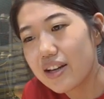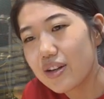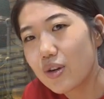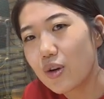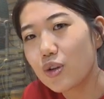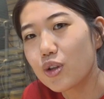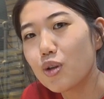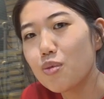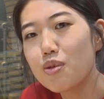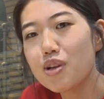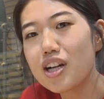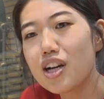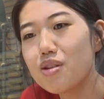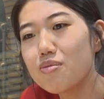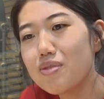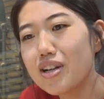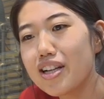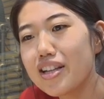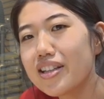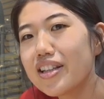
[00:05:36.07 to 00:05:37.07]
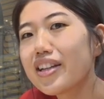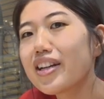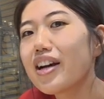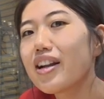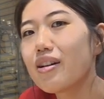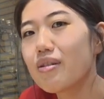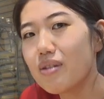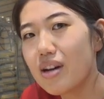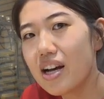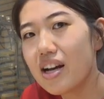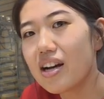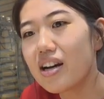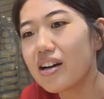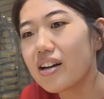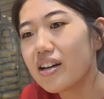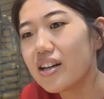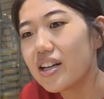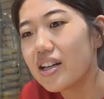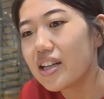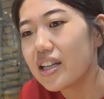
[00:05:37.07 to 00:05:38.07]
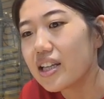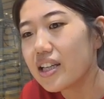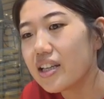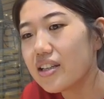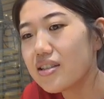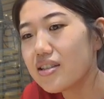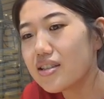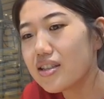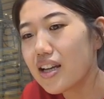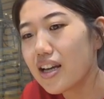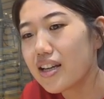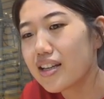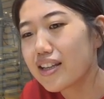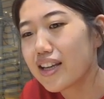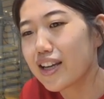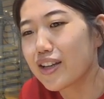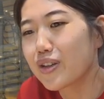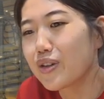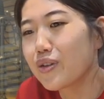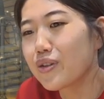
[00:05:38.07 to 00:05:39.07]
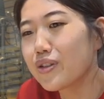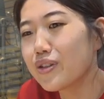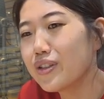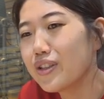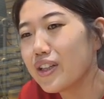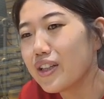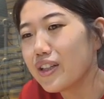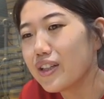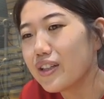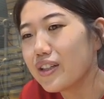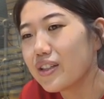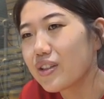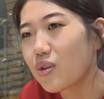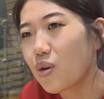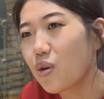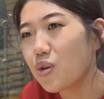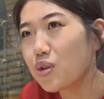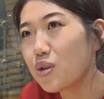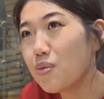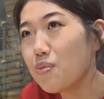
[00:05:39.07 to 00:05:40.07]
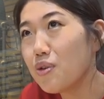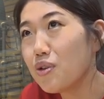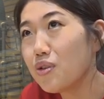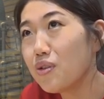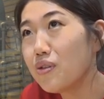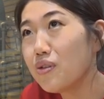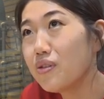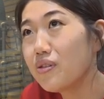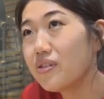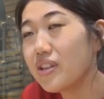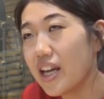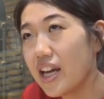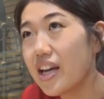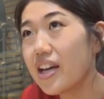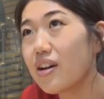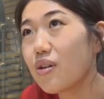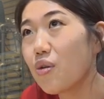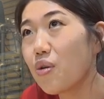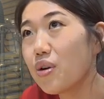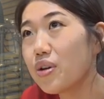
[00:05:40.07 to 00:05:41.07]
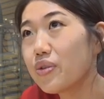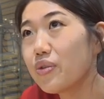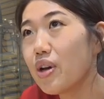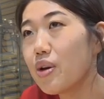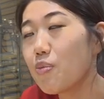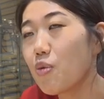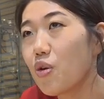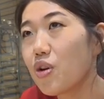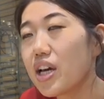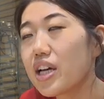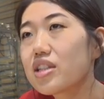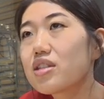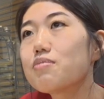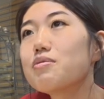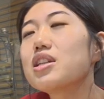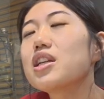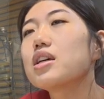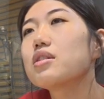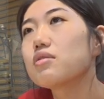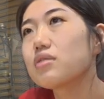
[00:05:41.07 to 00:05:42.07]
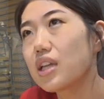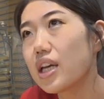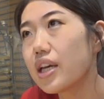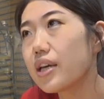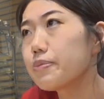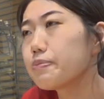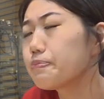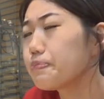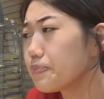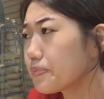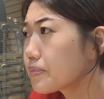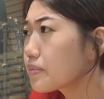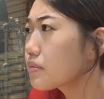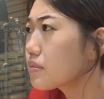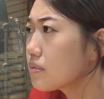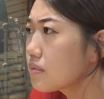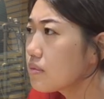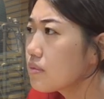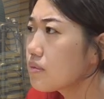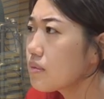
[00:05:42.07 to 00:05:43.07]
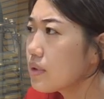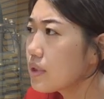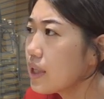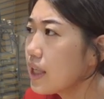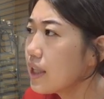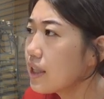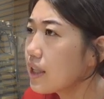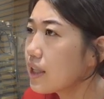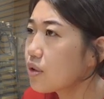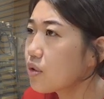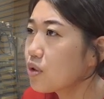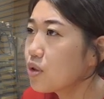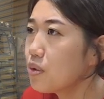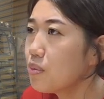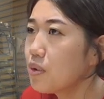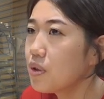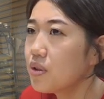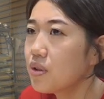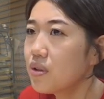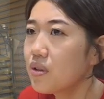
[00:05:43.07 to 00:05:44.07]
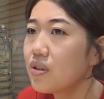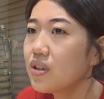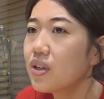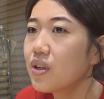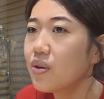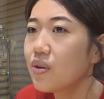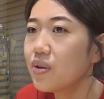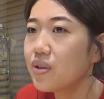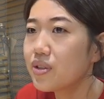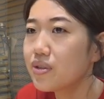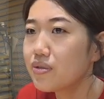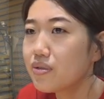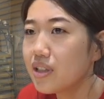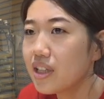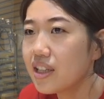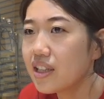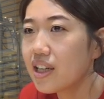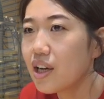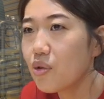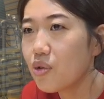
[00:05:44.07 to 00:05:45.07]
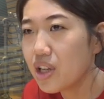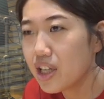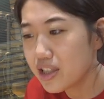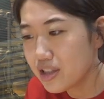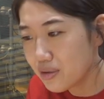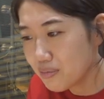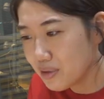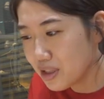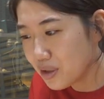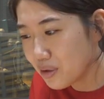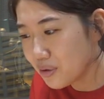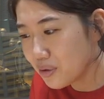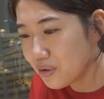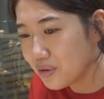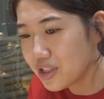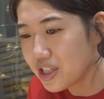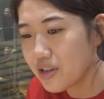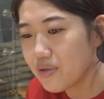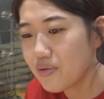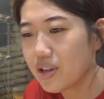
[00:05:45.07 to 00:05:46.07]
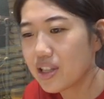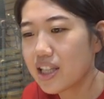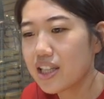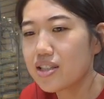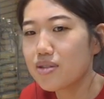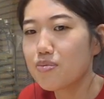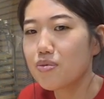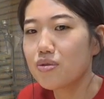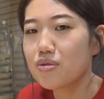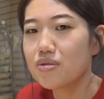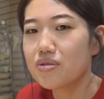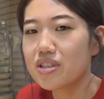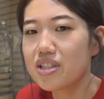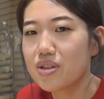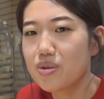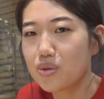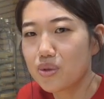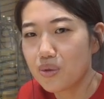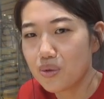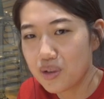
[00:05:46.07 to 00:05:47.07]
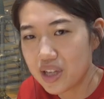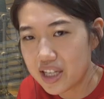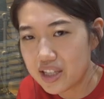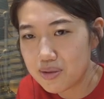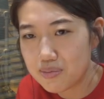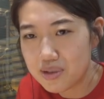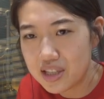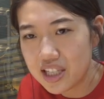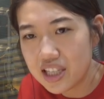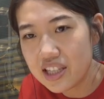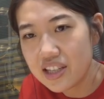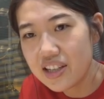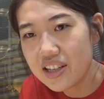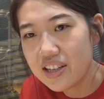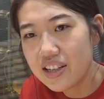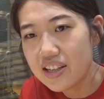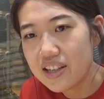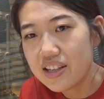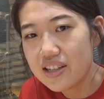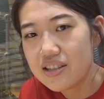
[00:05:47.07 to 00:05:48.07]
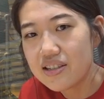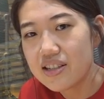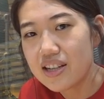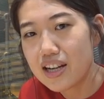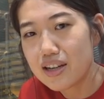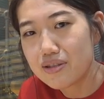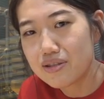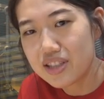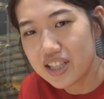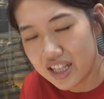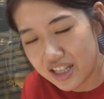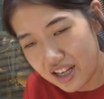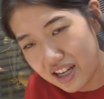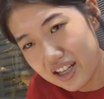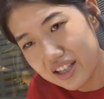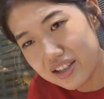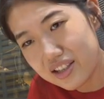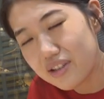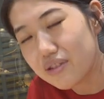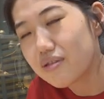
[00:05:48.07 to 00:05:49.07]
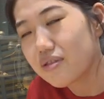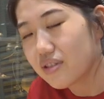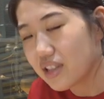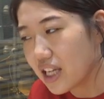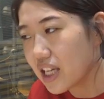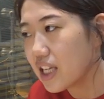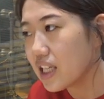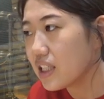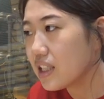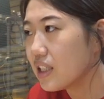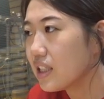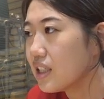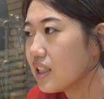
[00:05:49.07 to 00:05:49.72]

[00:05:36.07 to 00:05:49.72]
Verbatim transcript: 子供が生まれてからは一切結局子供のね保育園もお休みなのでなんか子供の保育園がお休みと同時に私も仕事をお休みにしなくちゃなっていうので